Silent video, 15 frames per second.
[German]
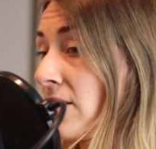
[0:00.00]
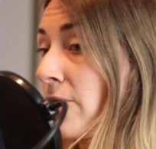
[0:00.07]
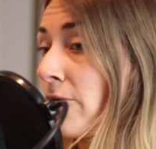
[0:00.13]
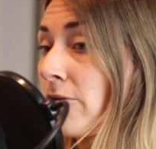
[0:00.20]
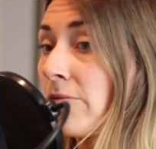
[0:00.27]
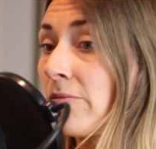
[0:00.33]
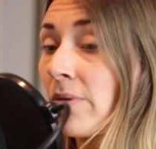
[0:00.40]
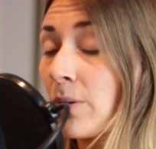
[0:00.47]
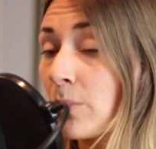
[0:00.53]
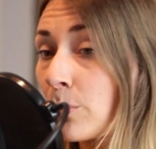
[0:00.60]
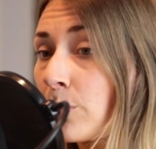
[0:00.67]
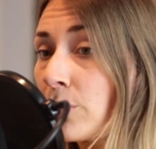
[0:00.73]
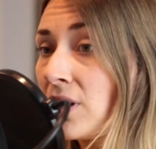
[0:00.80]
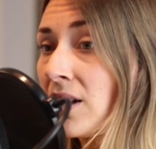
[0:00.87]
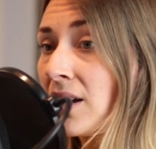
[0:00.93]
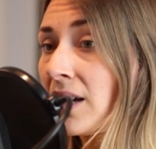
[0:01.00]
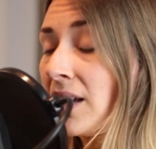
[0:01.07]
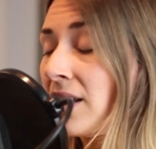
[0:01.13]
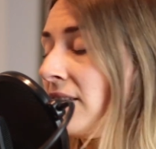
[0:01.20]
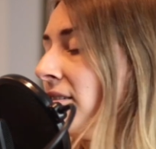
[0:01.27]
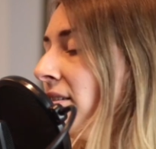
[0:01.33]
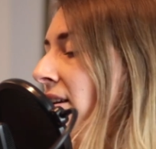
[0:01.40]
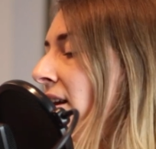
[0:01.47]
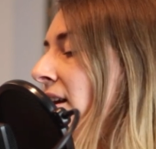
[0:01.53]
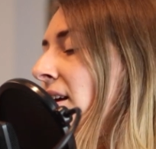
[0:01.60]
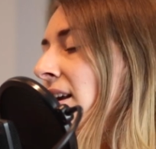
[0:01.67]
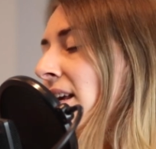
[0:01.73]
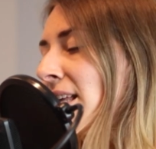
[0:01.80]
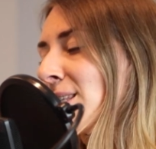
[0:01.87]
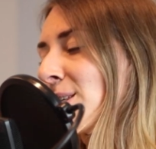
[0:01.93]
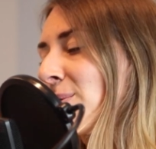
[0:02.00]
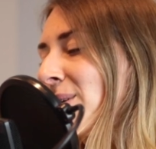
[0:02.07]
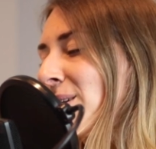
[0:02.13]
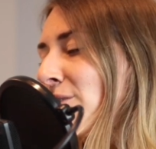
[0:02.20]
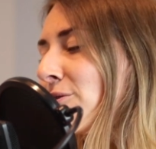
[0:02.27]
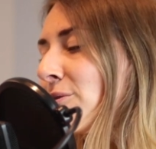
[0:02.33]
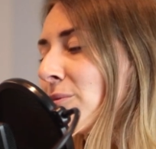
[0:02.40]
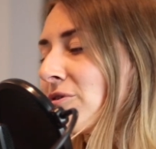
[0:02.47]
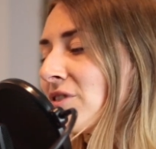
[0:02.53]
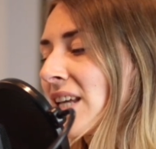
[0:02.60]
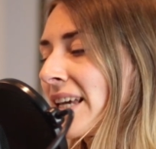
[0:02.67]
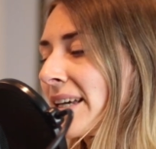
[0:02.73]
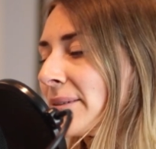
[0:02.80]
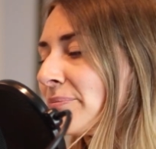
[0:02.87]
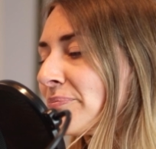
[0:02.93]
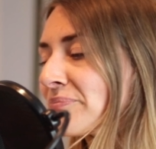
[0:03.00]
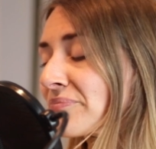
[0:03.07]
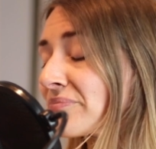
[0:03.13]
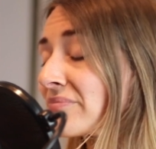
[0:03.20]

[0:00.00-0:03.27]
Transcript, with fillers: fünfmal um Pudding rede. Jetzt nochmal die fünf Dinge,